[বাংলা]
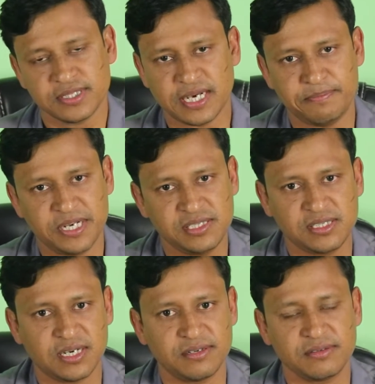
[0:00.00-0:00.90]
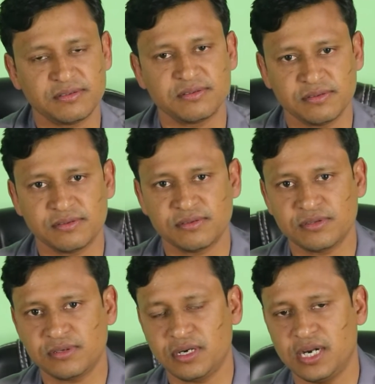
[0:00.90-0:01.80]
সাবরেজিস্টার
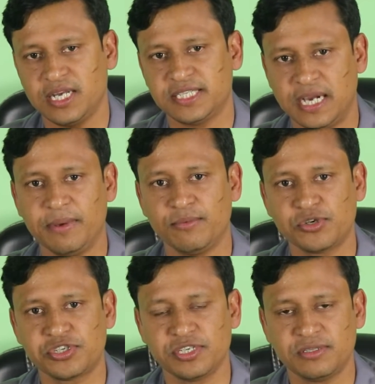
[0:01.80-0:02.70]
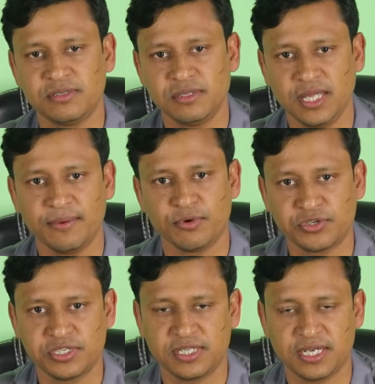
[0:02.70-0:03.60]
জামে মসজিদ এই
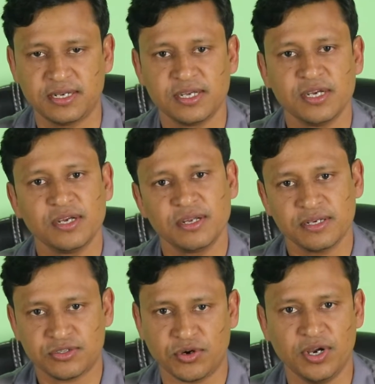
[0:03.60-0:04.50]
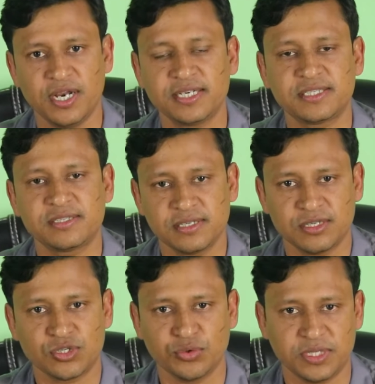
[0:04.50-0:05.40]
মসজিদের টয়লেট
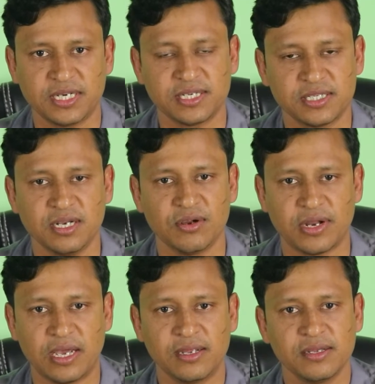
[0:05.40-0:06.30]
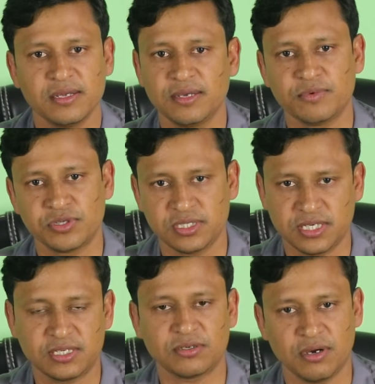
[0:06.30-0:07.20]
সুবিধাটা ছিল না এই
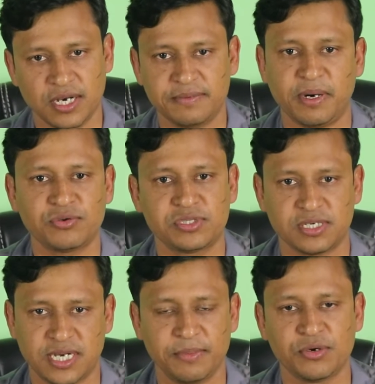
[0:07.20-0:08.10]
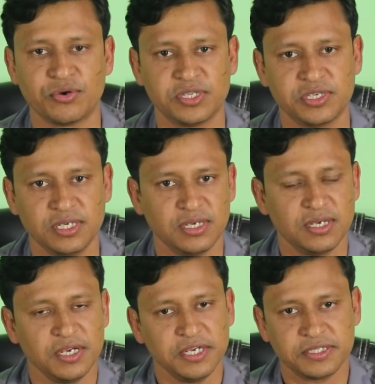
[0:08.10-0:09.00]
মসজিদের টয়লেট ব্যবস্থাটা আমি করেছি
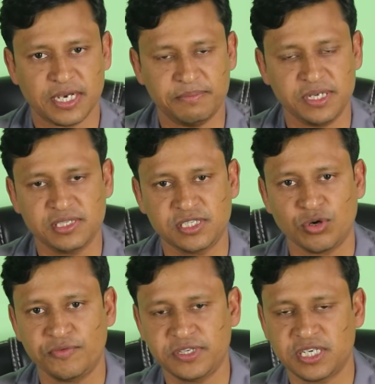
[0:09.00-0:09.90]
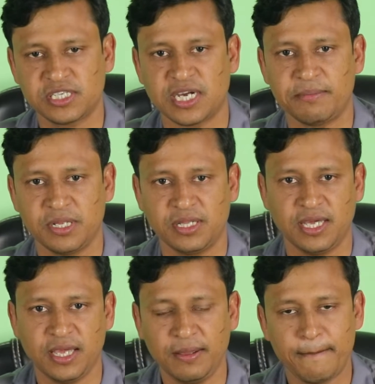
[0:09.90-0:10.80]
সাবরেজিস্ট্রি অফিসের সামনে
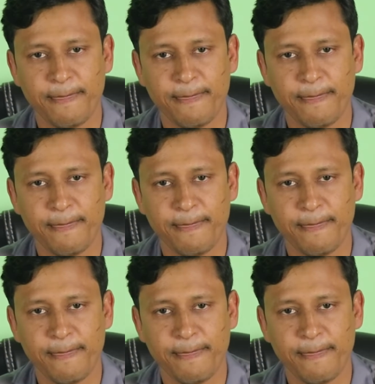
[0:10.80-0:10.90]
দিয়ে